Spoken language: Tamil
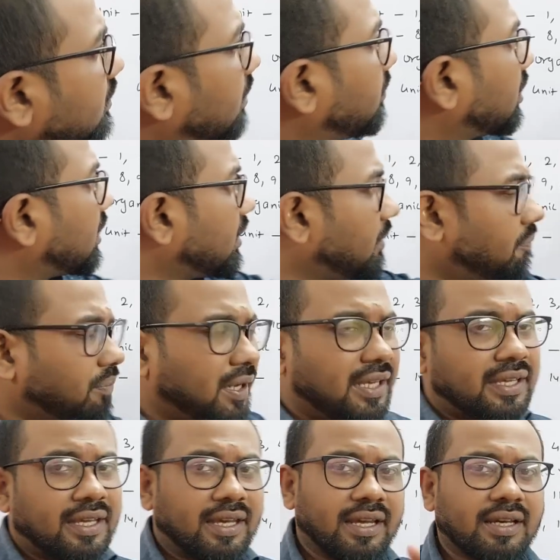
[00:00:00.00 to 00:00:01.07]
நமக்கு எப்படி
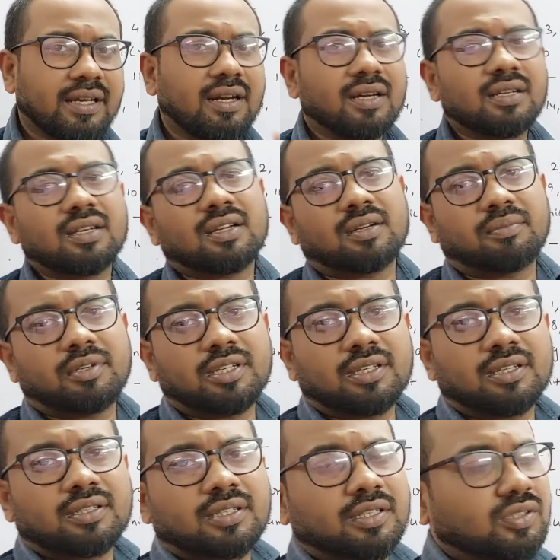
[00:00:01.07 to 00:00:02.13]
கேட்குறாங்க
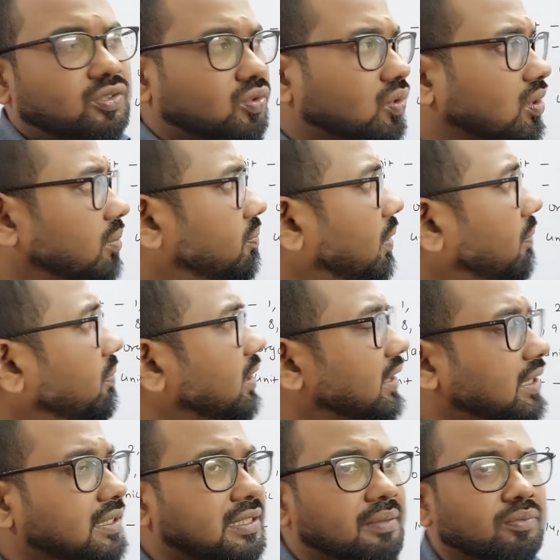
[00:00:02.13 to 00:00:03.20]
அப்படிங்கிறத தெரிஞ்சுக்கோங்க
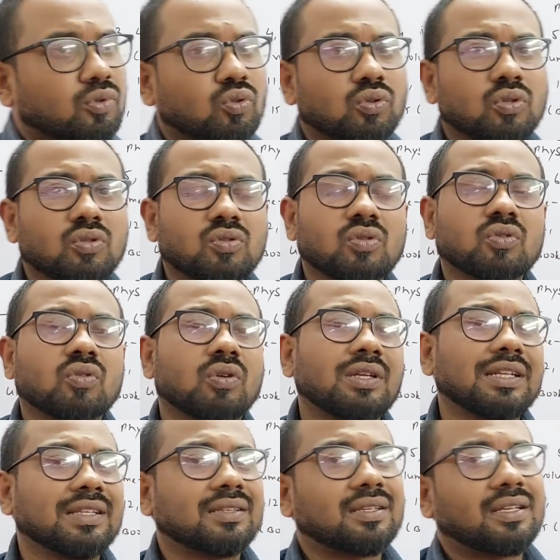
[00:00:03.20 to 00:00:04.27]
பப்ளிக் எக்ஸாம் டூ தௌசண்ட்
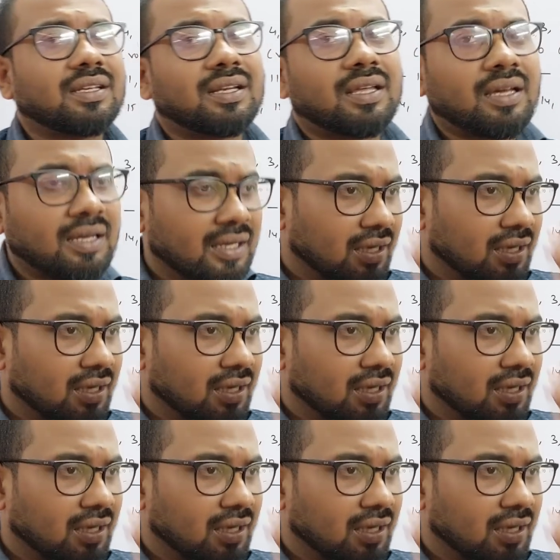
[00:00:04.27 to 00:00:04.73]
டுவெண்ட்டி த்ரீல